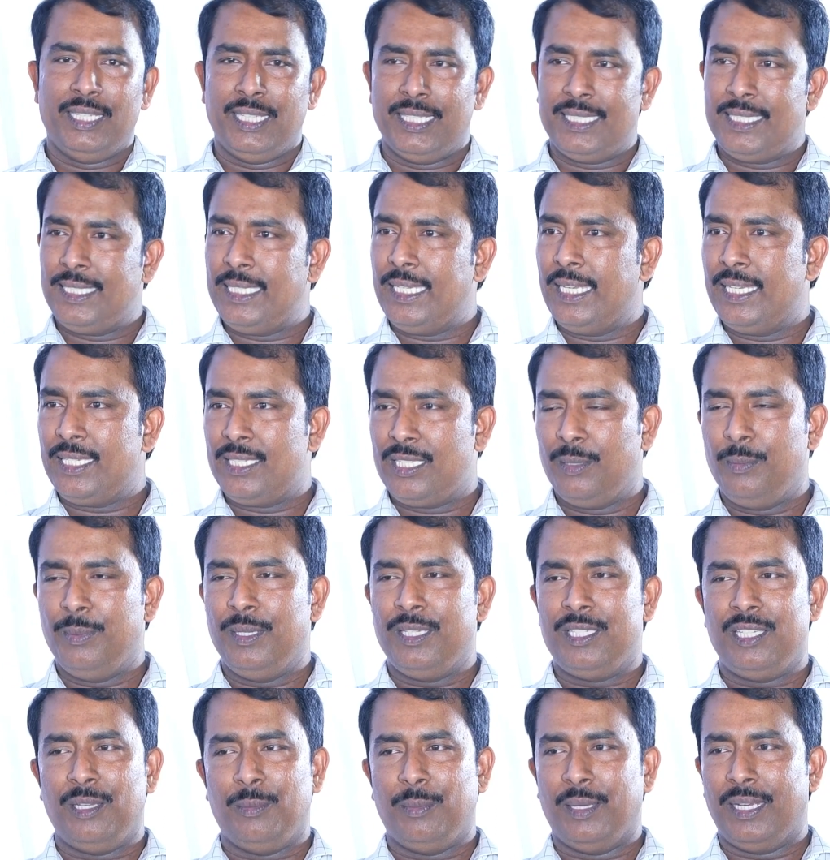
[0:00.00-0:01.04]
ఎస్సీ ఎస్టీ
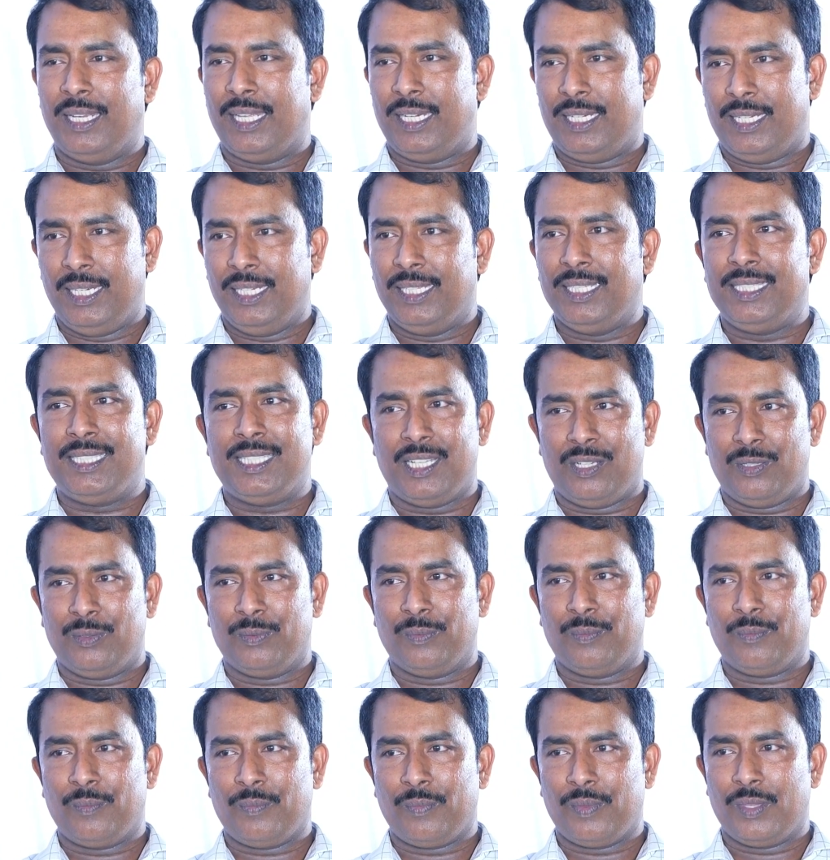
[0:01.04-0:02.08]
బీసీ మైనార్టీలకు ఇచ్చారు
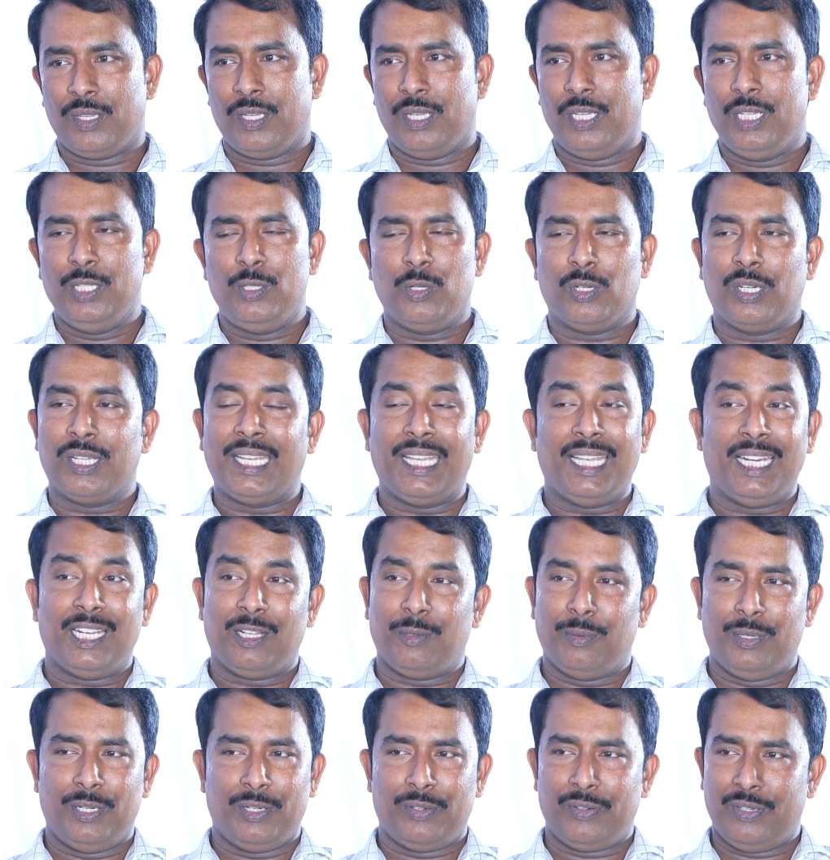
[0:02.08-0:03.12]
ఇది ఒక
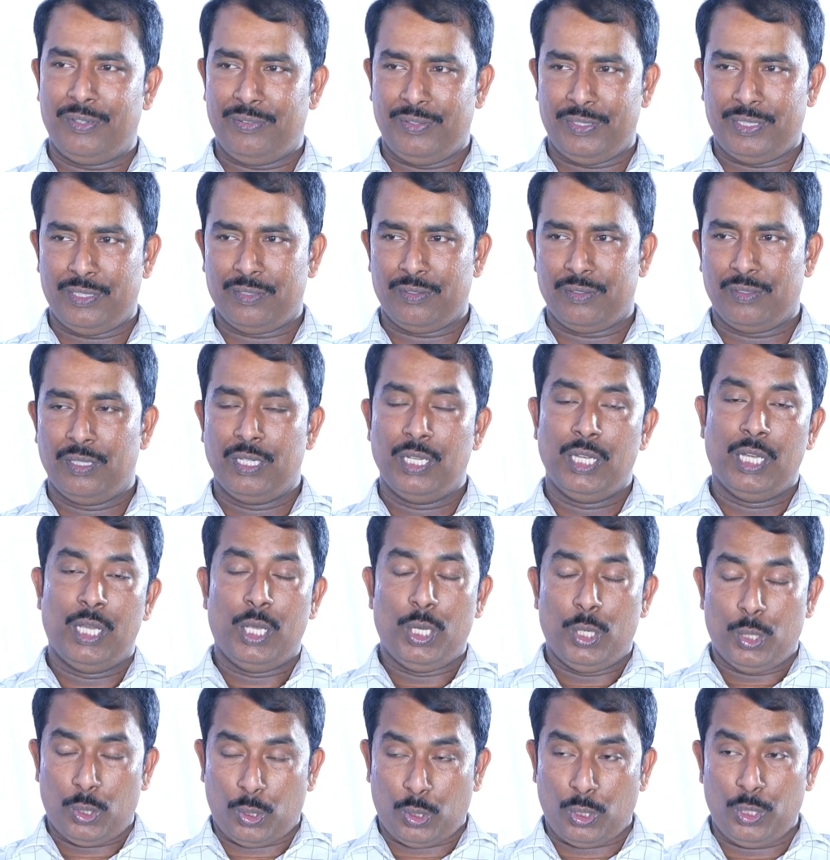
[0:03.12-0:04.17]
కీలకమైనటువంటి విషయం
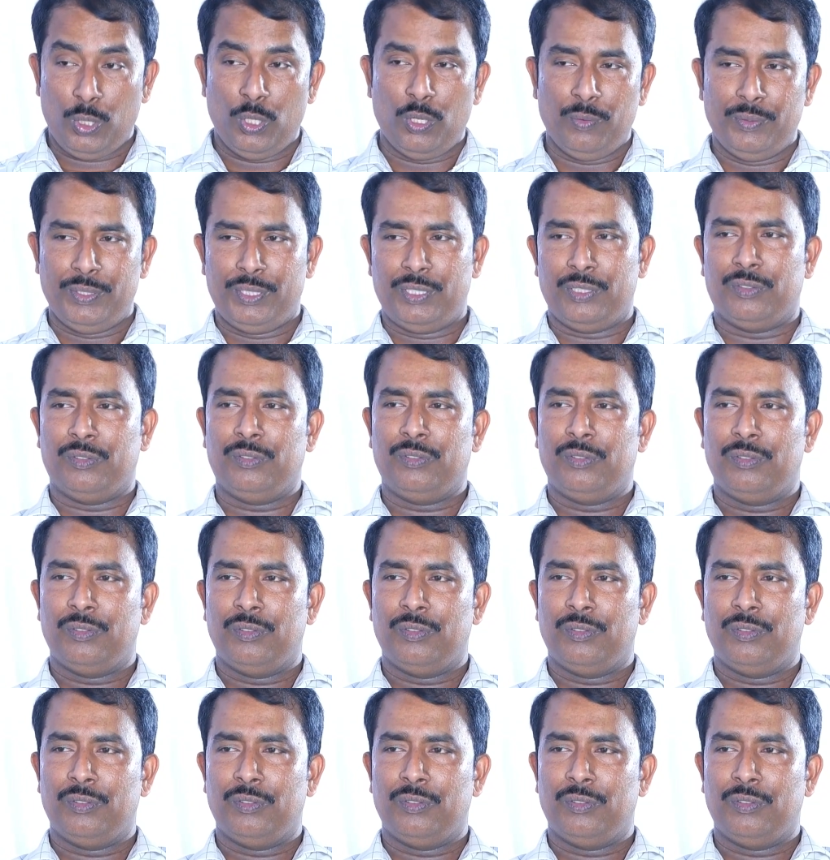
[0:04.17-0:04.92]
రెండో విషయం